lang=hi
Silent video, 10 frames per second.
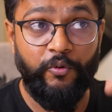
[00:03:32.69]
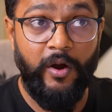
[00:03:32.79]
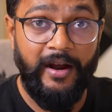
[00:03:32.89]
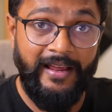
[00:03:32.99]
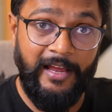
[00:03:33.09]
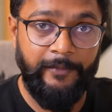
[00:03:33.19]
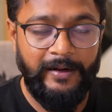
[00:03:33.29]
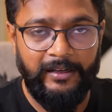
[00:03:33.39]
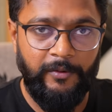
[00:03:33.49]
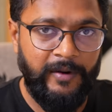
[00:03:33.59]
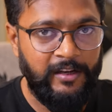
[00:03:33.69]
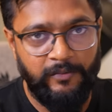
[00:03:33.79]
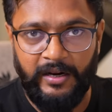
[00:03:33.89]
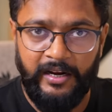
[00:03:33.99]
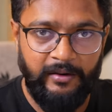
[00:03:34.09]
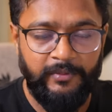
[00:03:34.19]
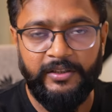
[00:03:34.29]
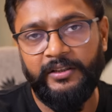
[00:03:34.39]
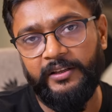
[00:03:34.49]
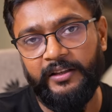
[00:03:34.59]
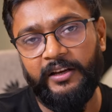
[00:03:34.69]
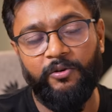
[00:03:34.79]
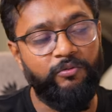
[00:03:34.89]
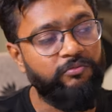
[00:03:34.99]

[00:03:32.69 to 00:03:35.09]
पुराने आईपैड के भी प्राइस बढ़ा रहे हैं मस्ती है देख लो